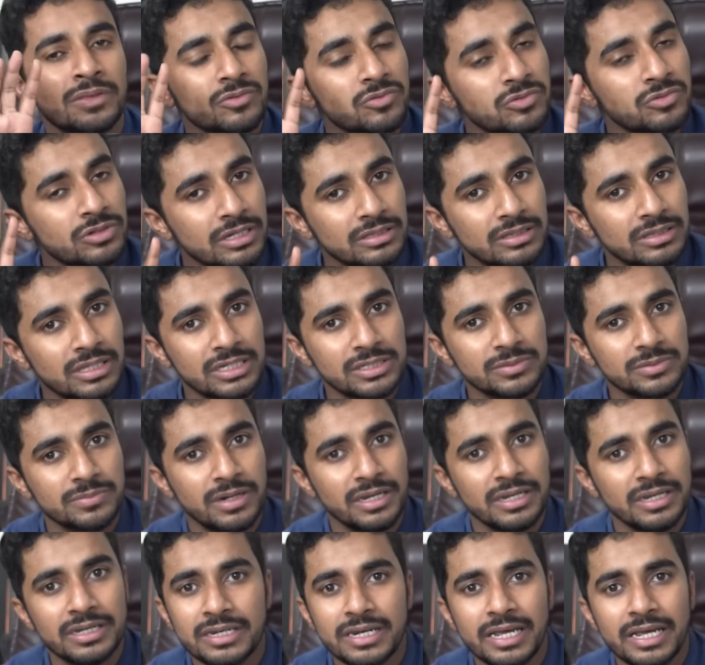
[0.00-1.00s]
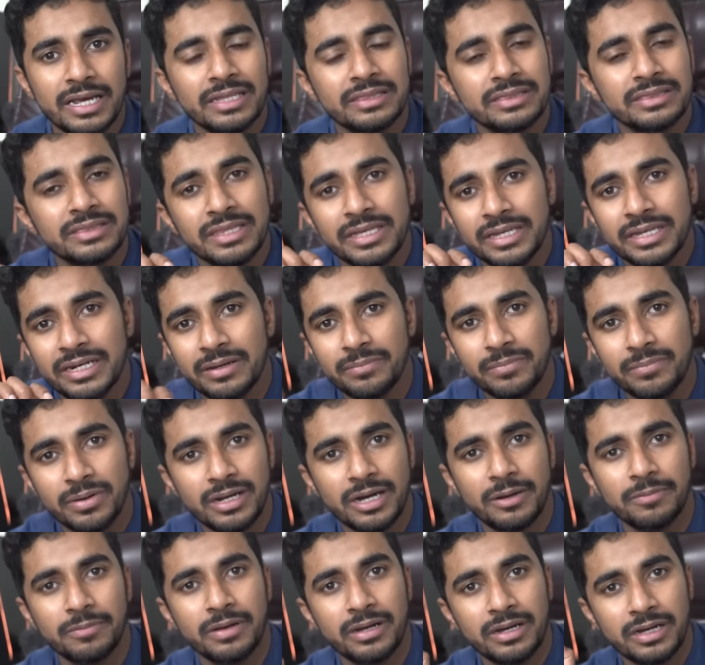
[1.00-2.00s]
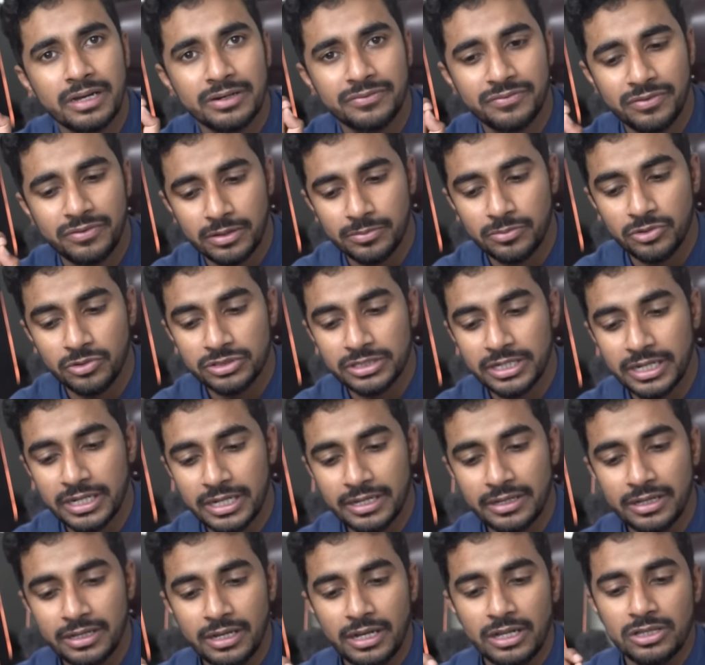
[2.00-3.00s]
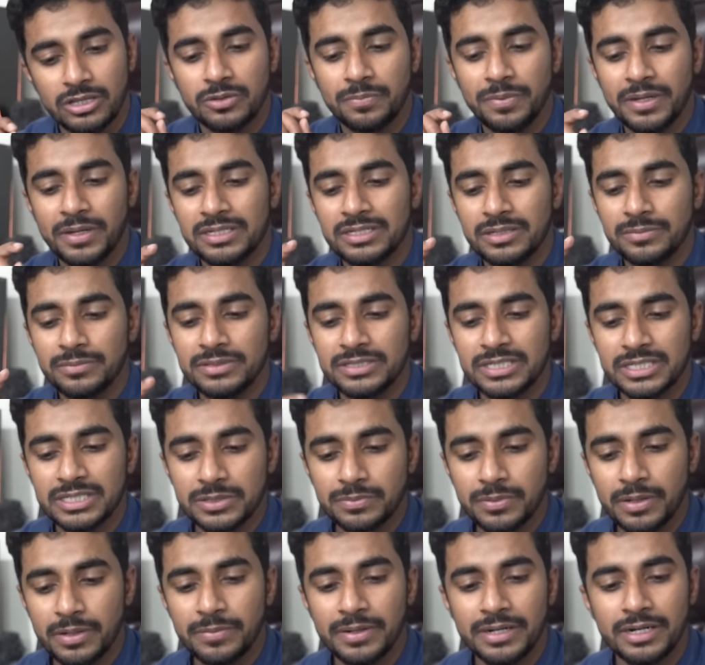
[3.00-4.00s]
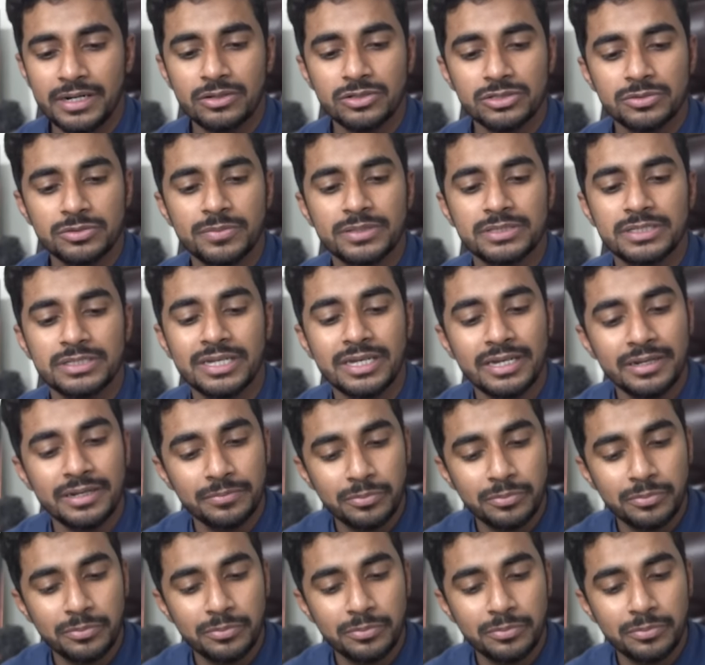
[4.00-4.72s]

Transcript: उनका तर्जमा लिखना है तीन नंबर आपके कन्फर्म हो जाएंगे तो पेज नंबर सिक्स पे है बेटा उसमें से